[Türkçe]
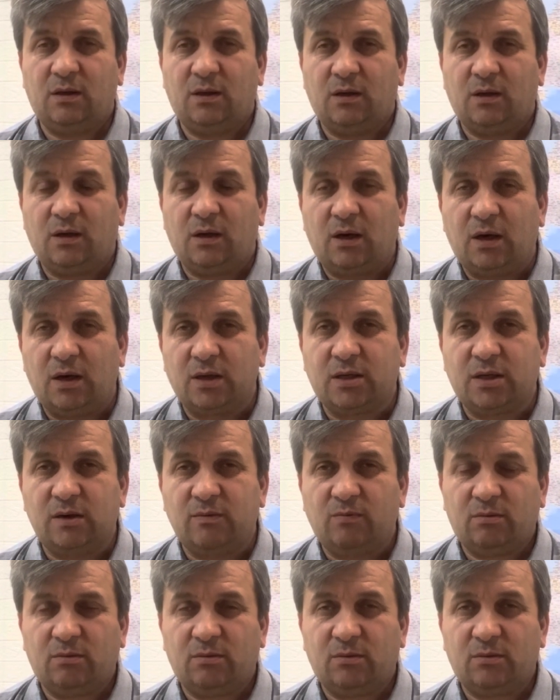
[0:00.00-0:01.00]

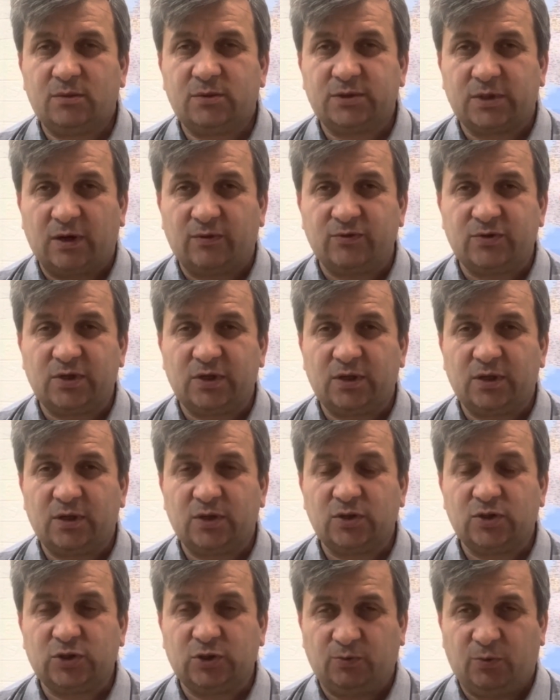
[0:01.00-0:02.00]
Hakim, savcı,
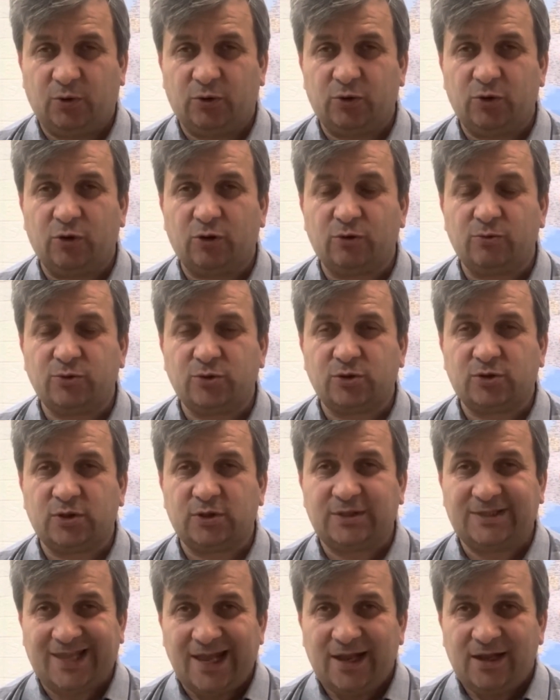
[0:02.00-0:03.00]
spor
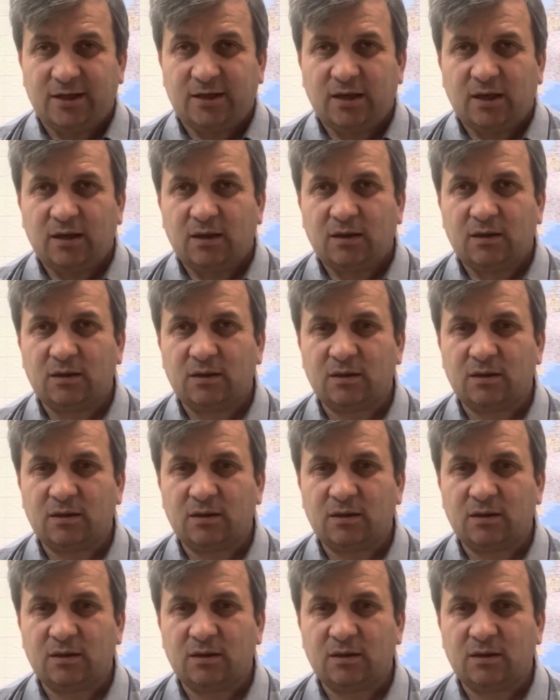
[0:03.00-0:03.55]
yorumcusu değil ki